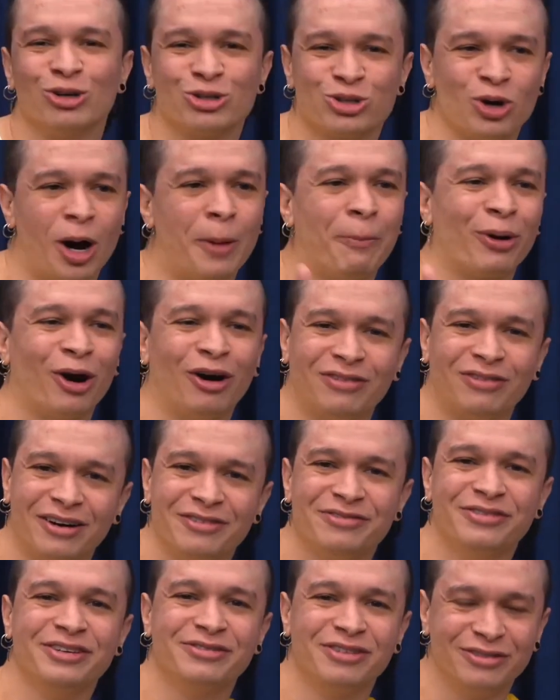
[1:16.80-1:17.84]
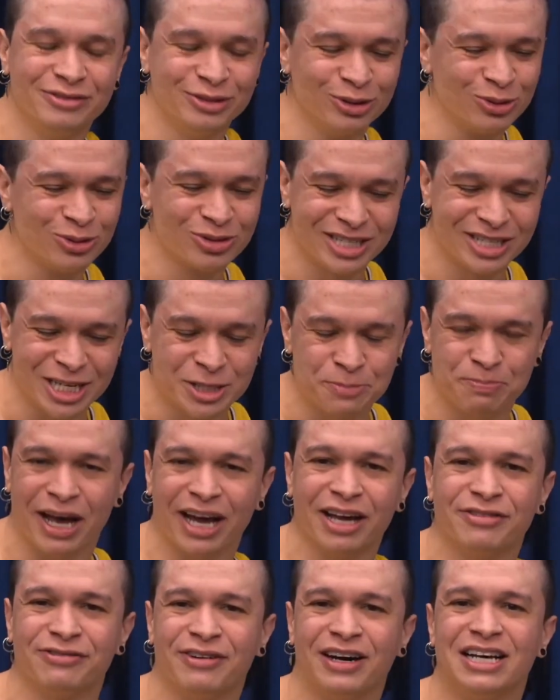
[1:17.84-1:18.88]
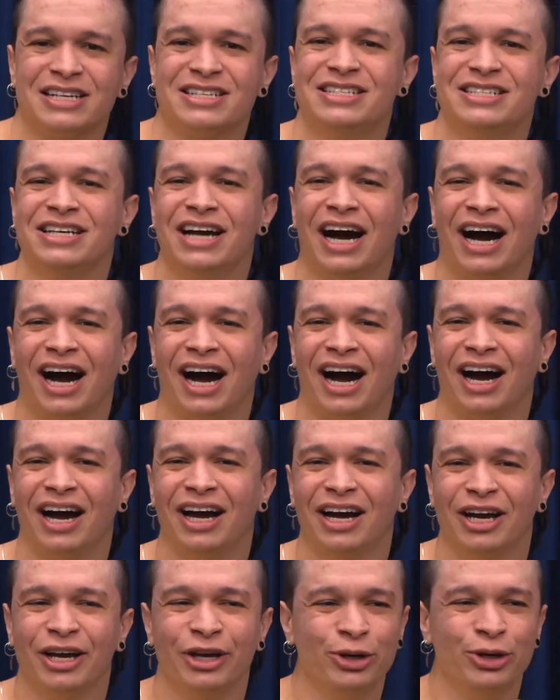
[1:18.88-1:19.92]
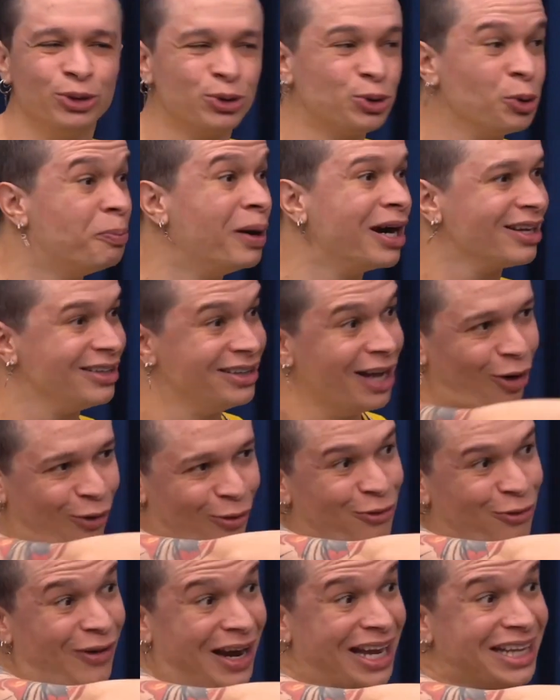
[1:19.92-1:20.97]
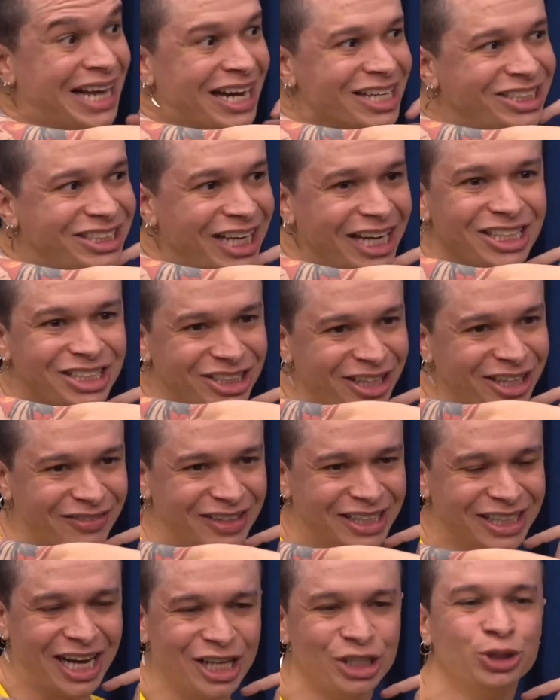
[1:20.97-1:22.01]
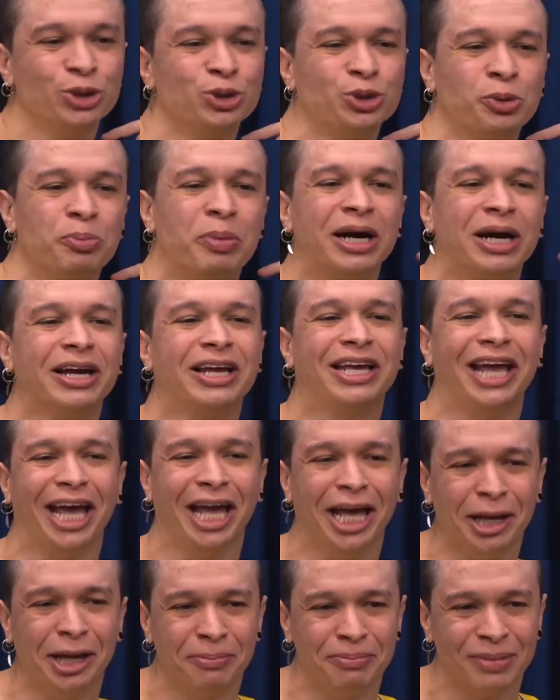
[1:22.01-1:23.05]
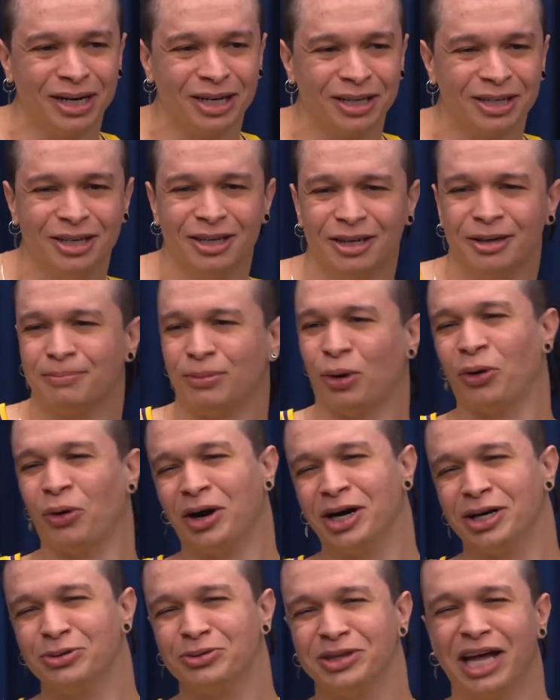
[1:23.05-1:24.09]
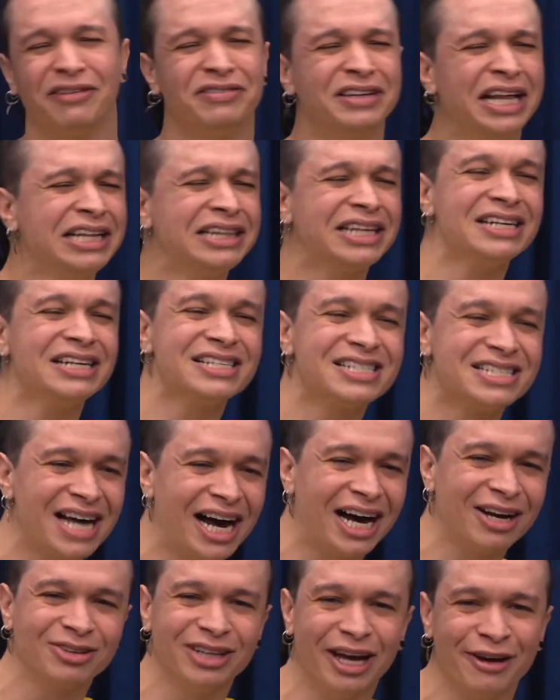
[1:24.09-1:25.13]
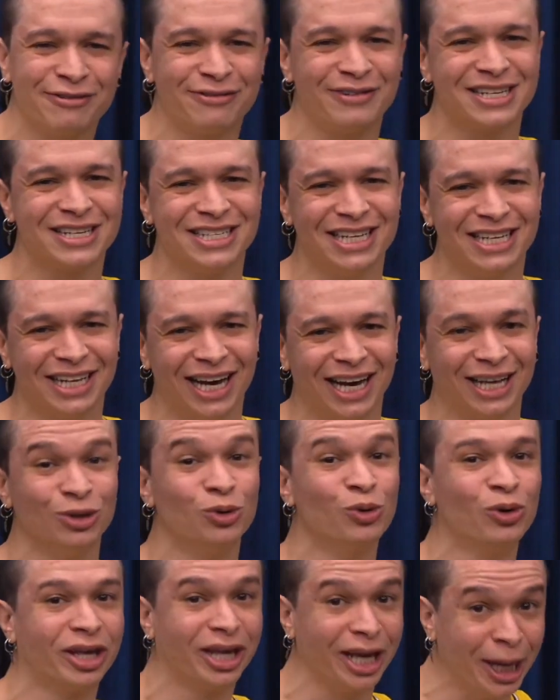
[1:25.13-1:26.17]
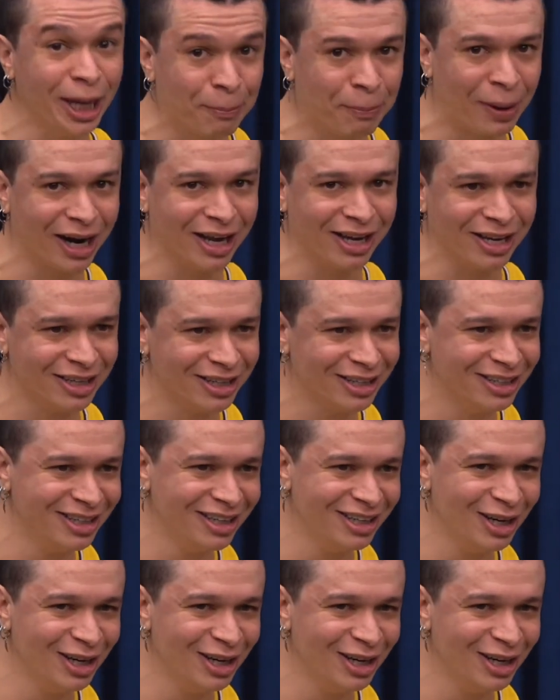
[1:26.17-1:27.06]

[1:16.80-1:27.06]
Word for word: sou a prova viva, viu? Vocês pegam e falam assim, ah, youtuber. Não, fala da gente, na verdade. Youtuber gamer Porra, não deve nem transar, não deve fazer nada. O quê, Esses pai? Esses caras